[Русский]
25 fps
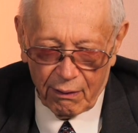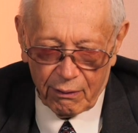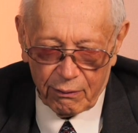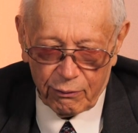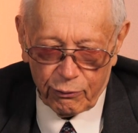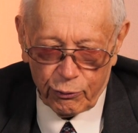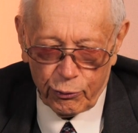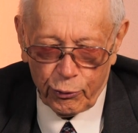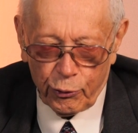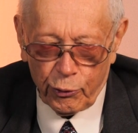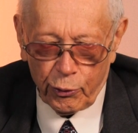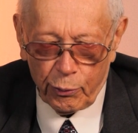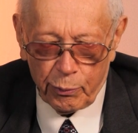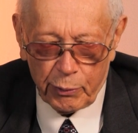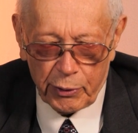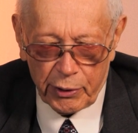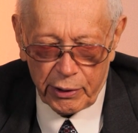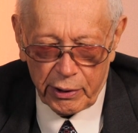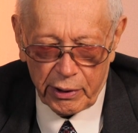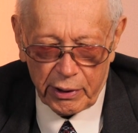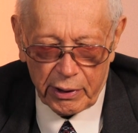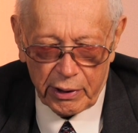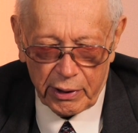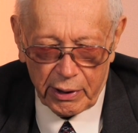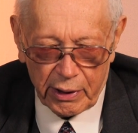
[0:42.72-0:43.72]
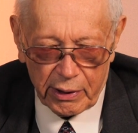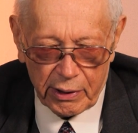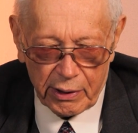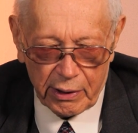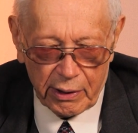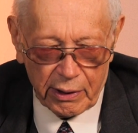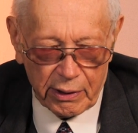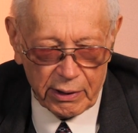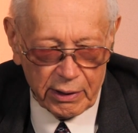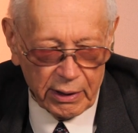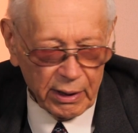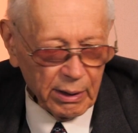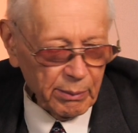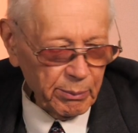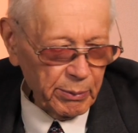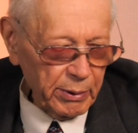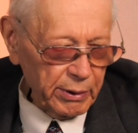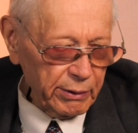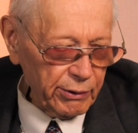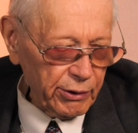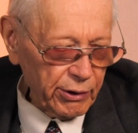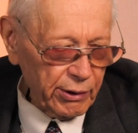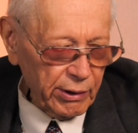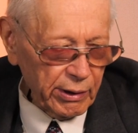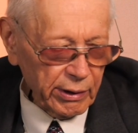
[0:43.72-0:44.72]
Ну что можно сказать? Я
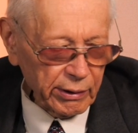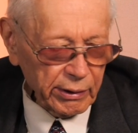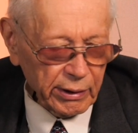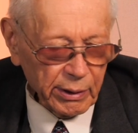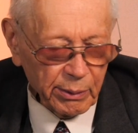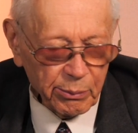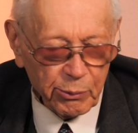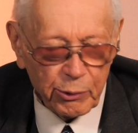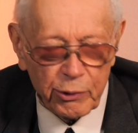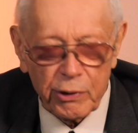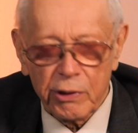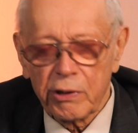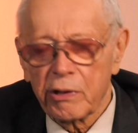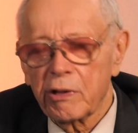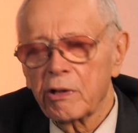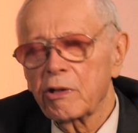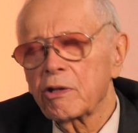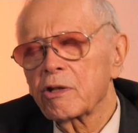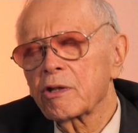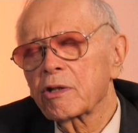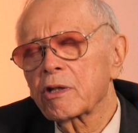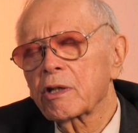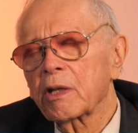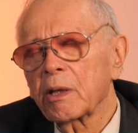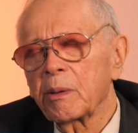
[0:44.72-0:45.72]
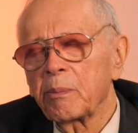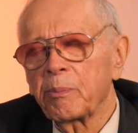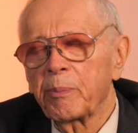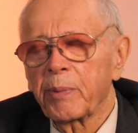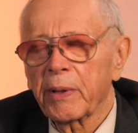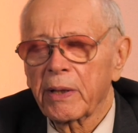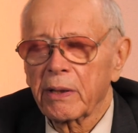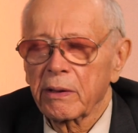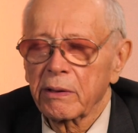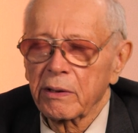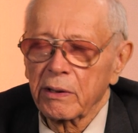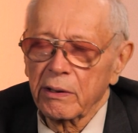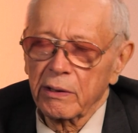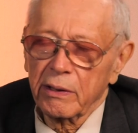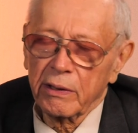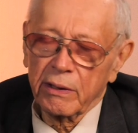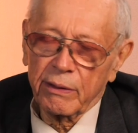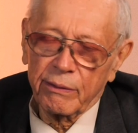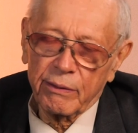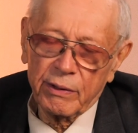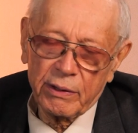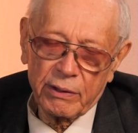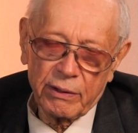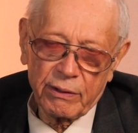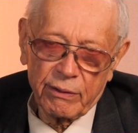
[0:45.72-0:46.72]
был член Коммунистической партии
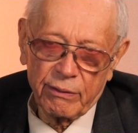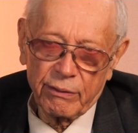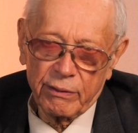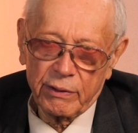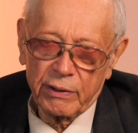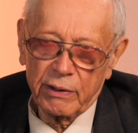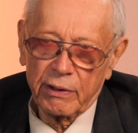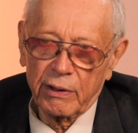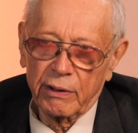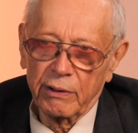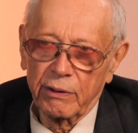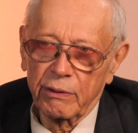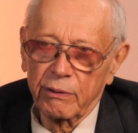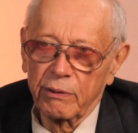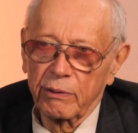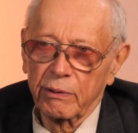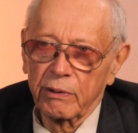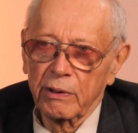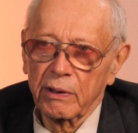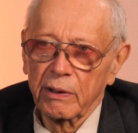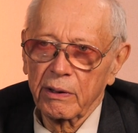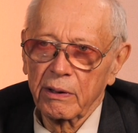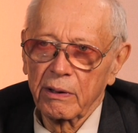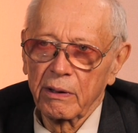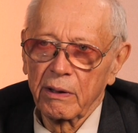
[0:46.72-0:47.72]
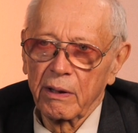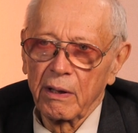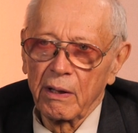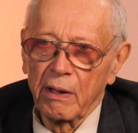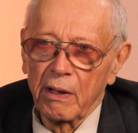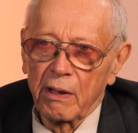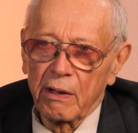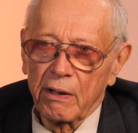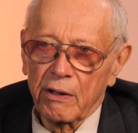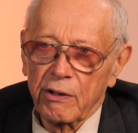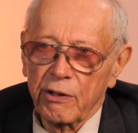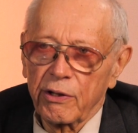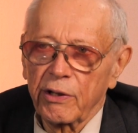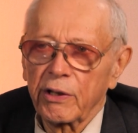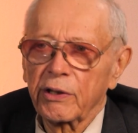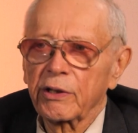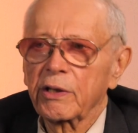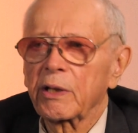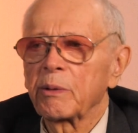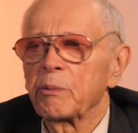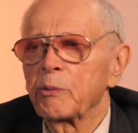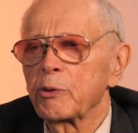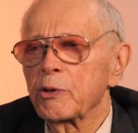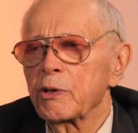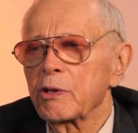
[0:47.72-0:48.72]
Советского Союза, член
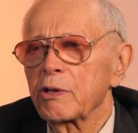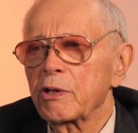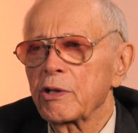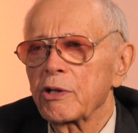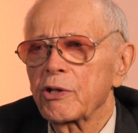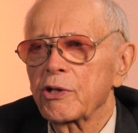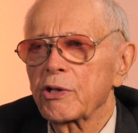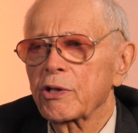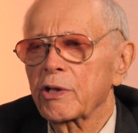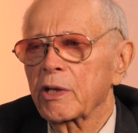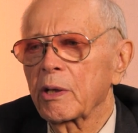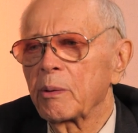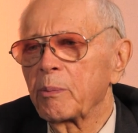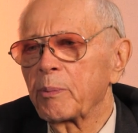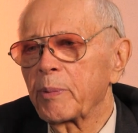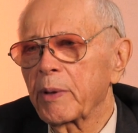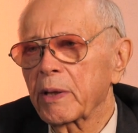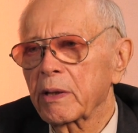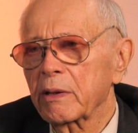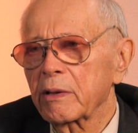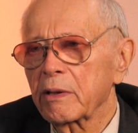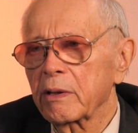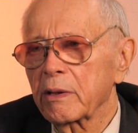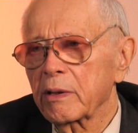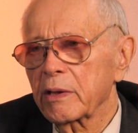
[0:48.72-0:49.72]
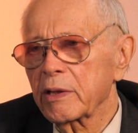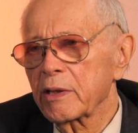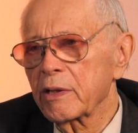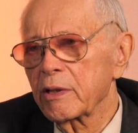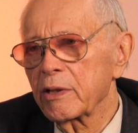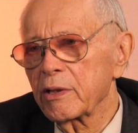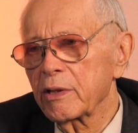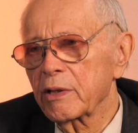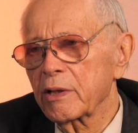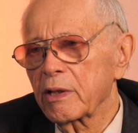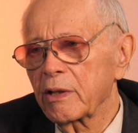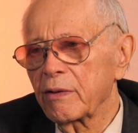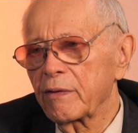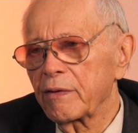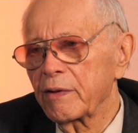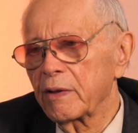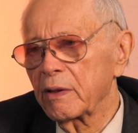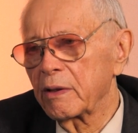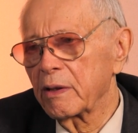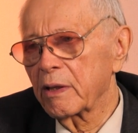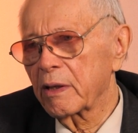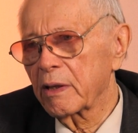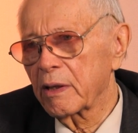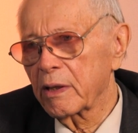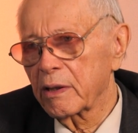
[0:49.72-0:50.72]
Коммунистической партии Российской
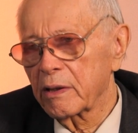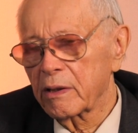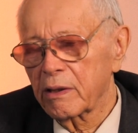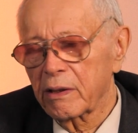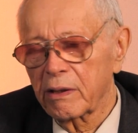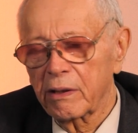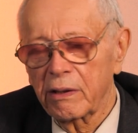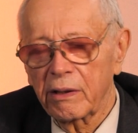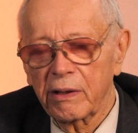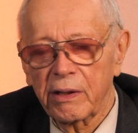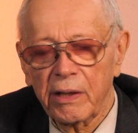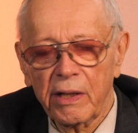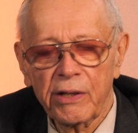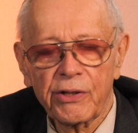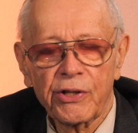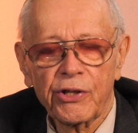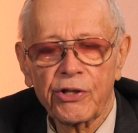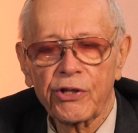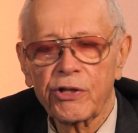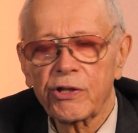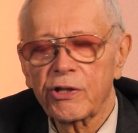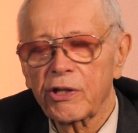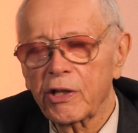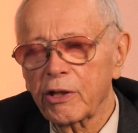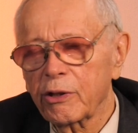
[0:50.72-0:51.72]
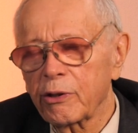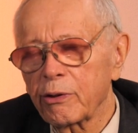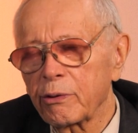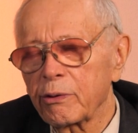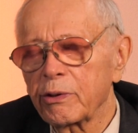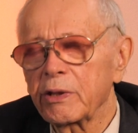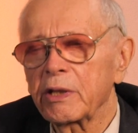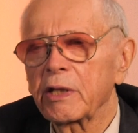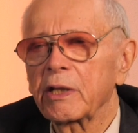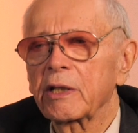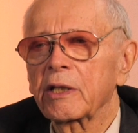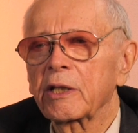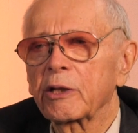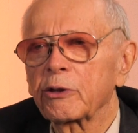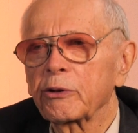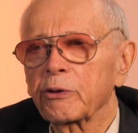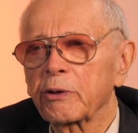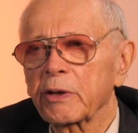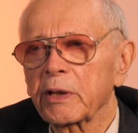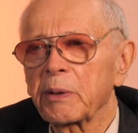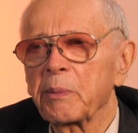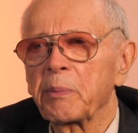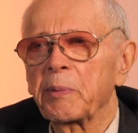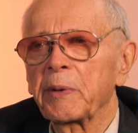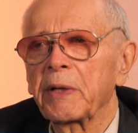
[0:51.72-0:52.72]
Федерации. Я не из тех людей,
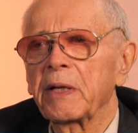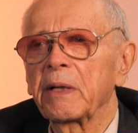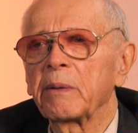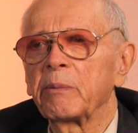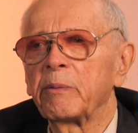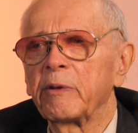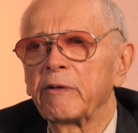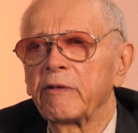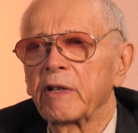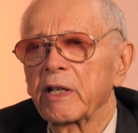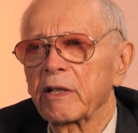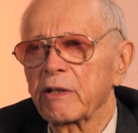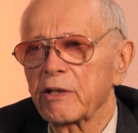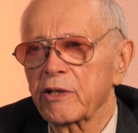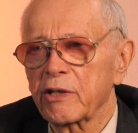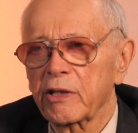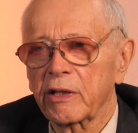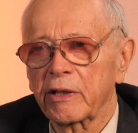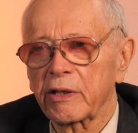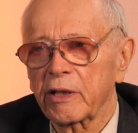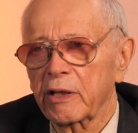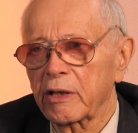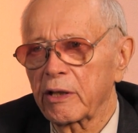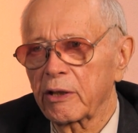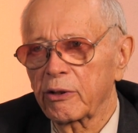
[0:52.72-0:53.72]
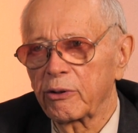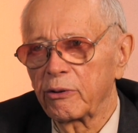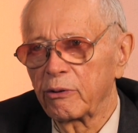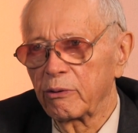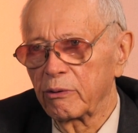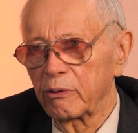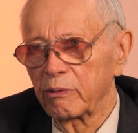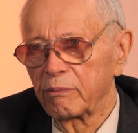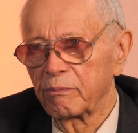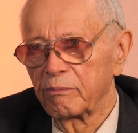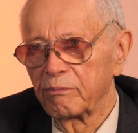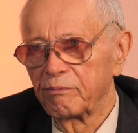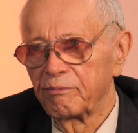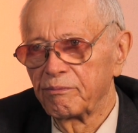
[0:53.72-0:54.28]
которые переобуваются на ходу.